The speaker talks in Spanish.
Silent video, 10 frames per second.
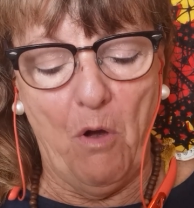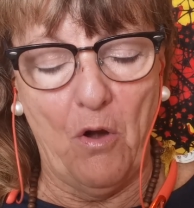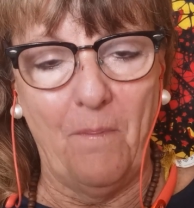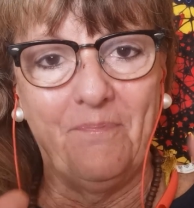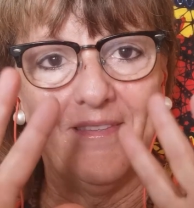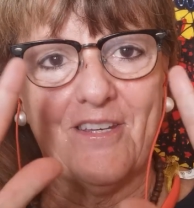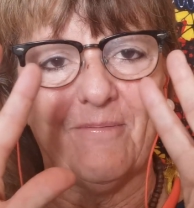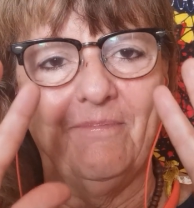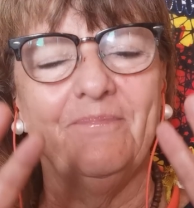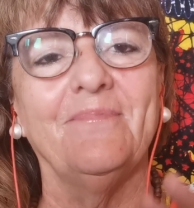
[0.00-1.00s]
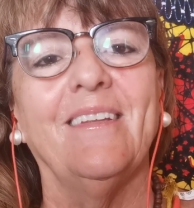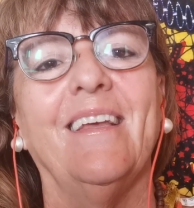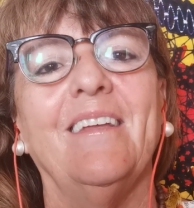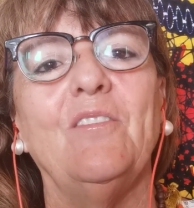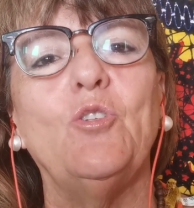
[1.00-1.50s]
Bueno,
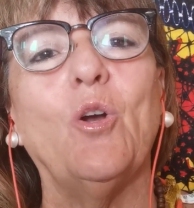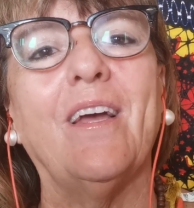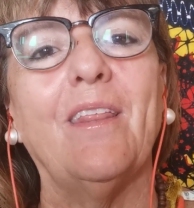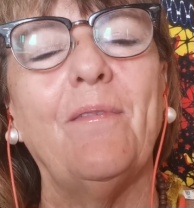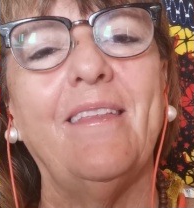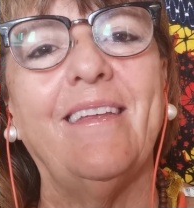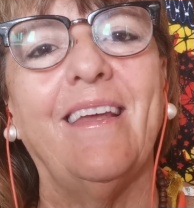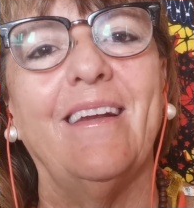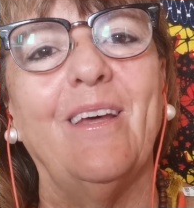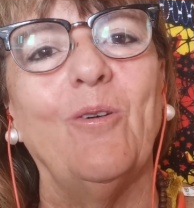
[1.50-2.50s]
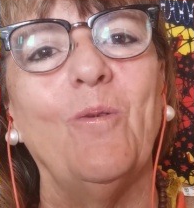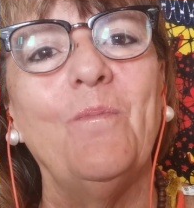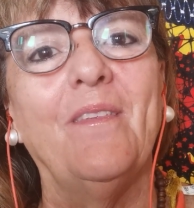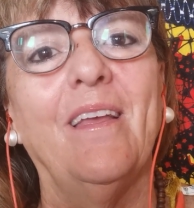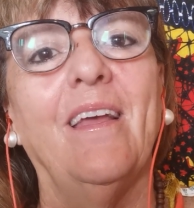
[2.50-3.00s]
yo cada vez que
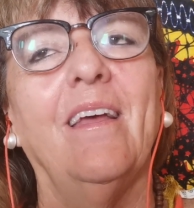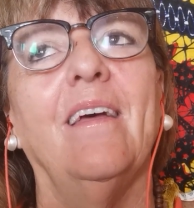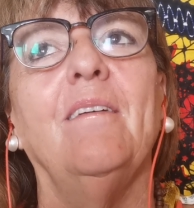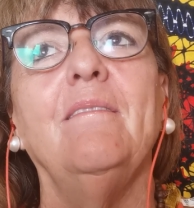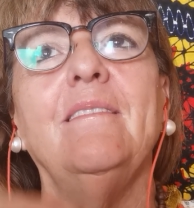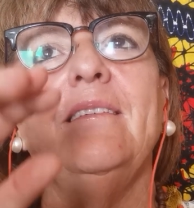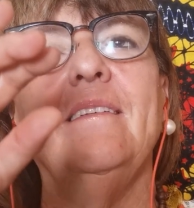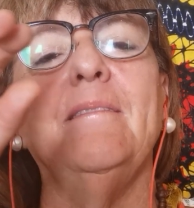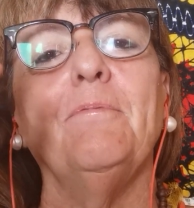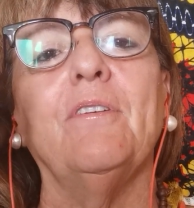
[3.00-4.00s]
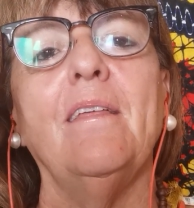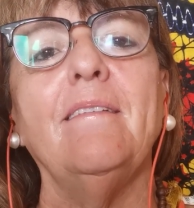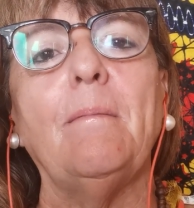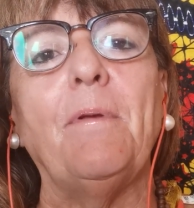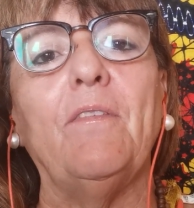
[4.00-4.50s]
leo, eh, ¿por qué ha
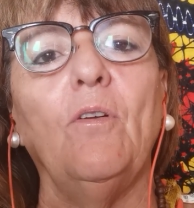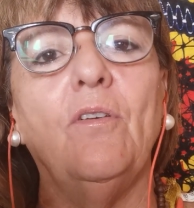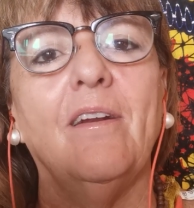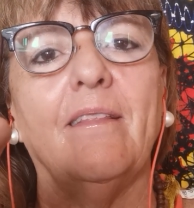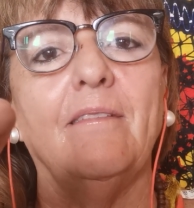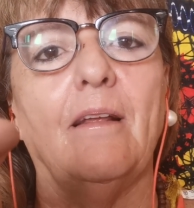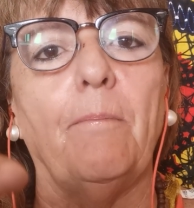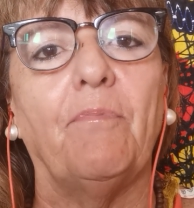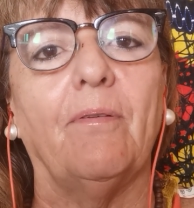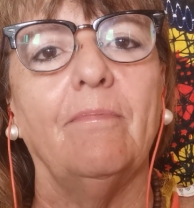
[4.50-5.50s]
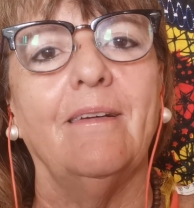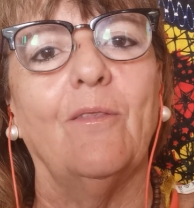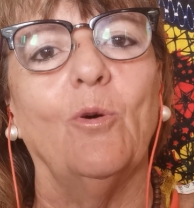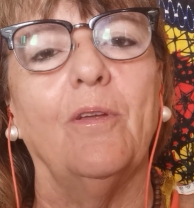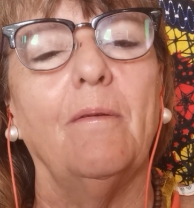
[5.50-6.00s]
desaparecido un
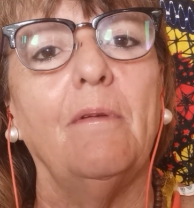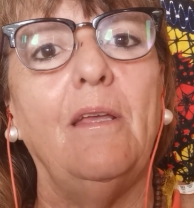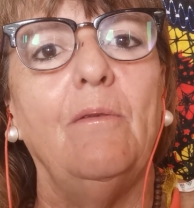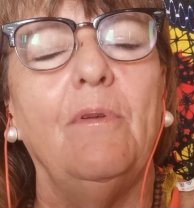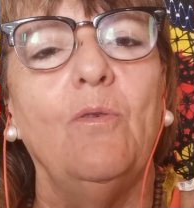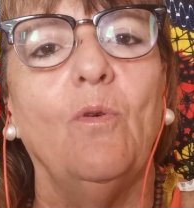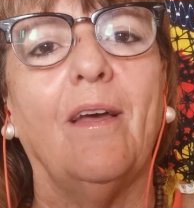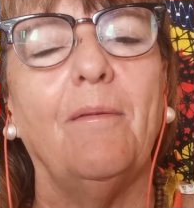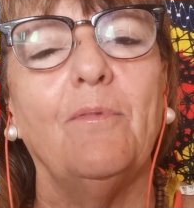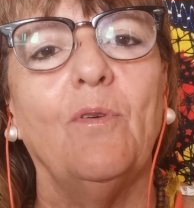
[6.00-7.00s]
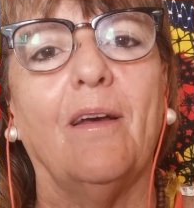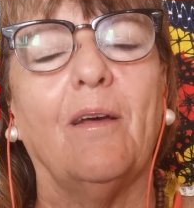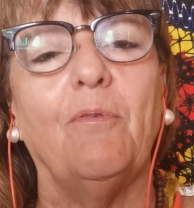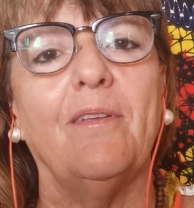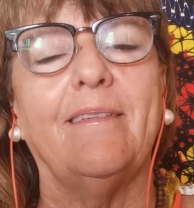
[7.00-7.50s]
Le doy. Y, nunca, nunca
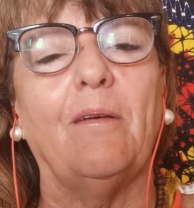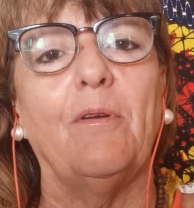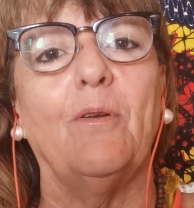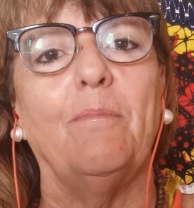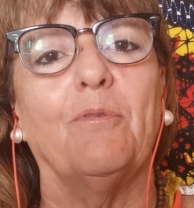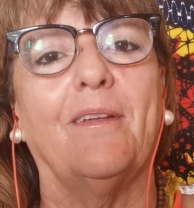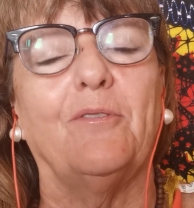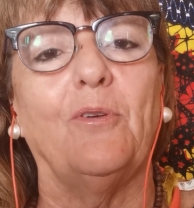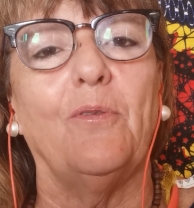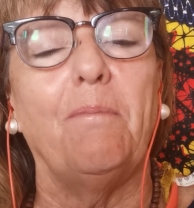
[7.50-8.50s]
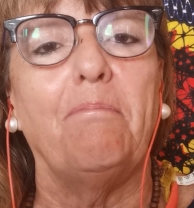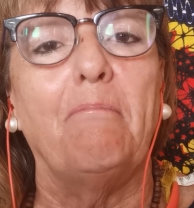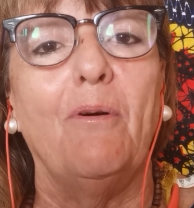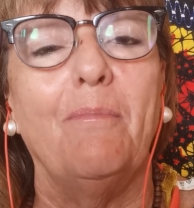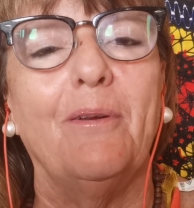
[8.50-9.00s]
acabo de saberlo porque todo
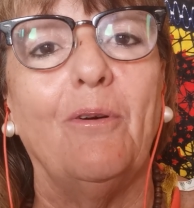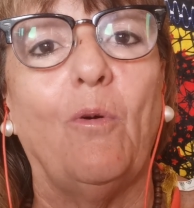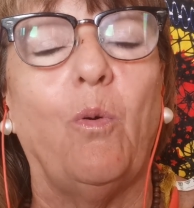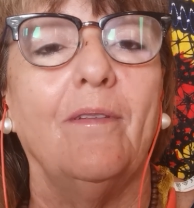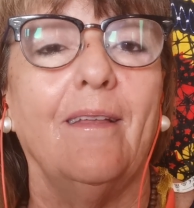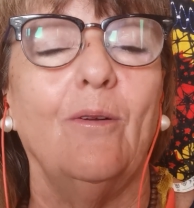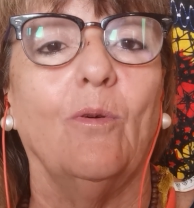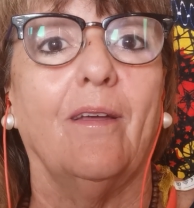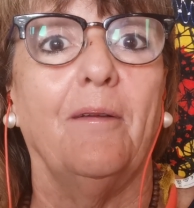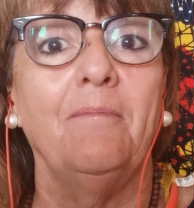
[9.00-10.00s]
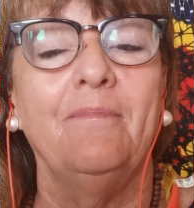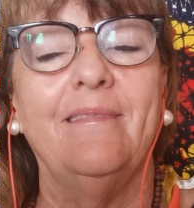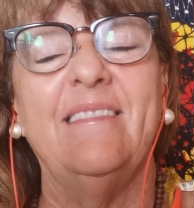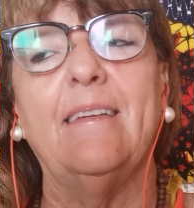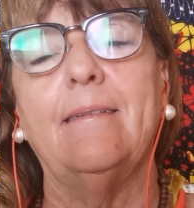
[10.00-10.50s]
más o menos cuentan lo que
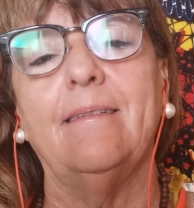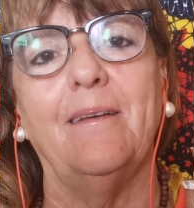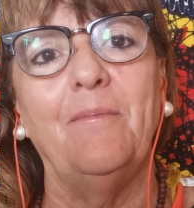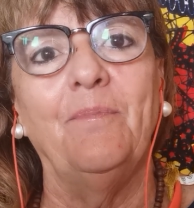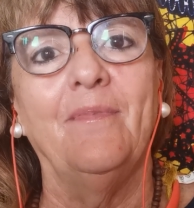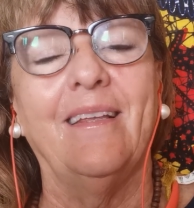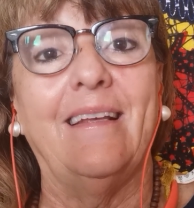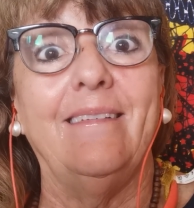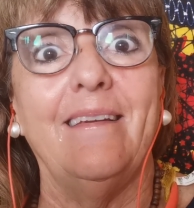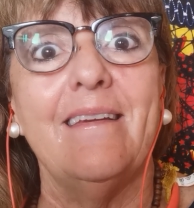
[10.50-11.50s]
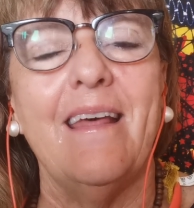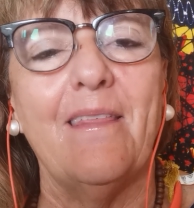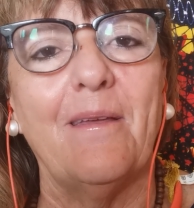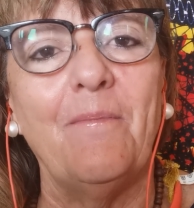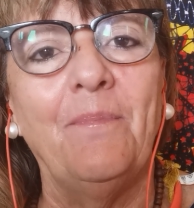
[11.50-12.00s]
ya sé, que es
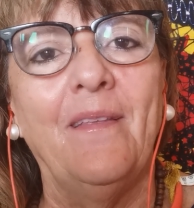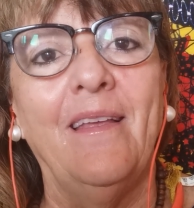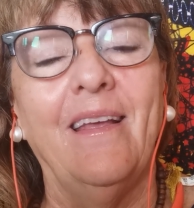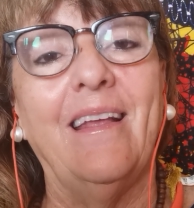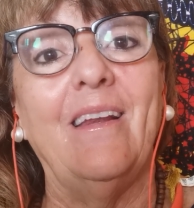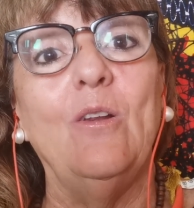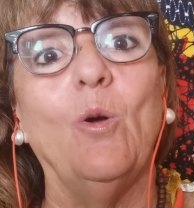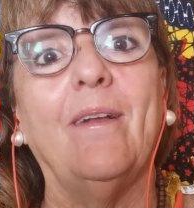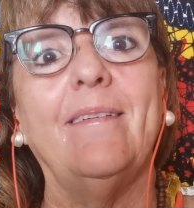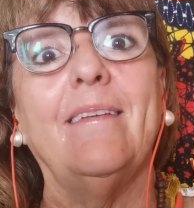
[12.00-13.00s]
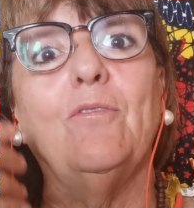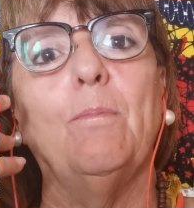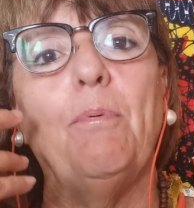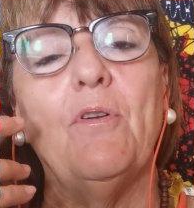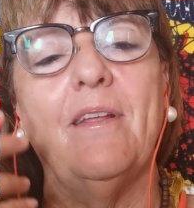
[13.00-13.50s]
nada. Lo que se
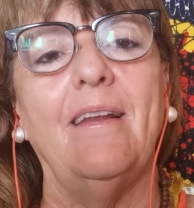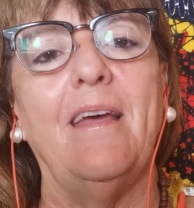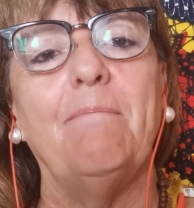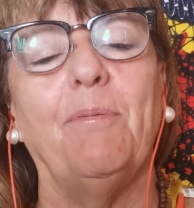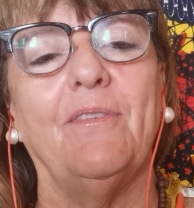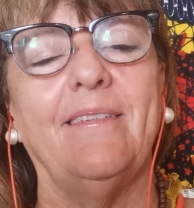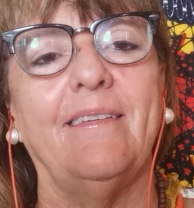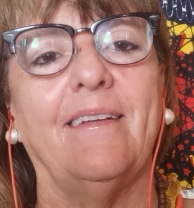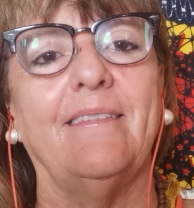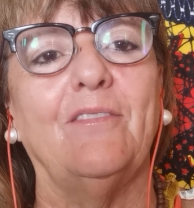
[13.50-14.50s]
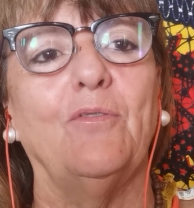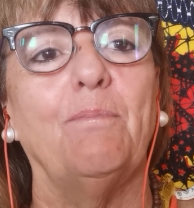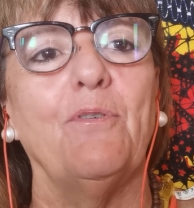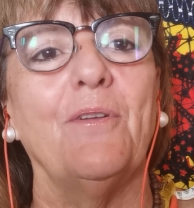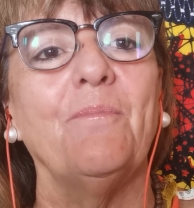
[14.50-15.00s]
supone, la hipótesis que se
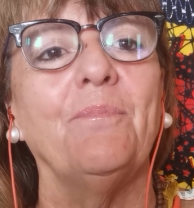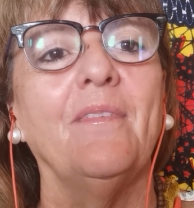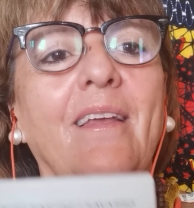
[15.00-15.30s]
supone.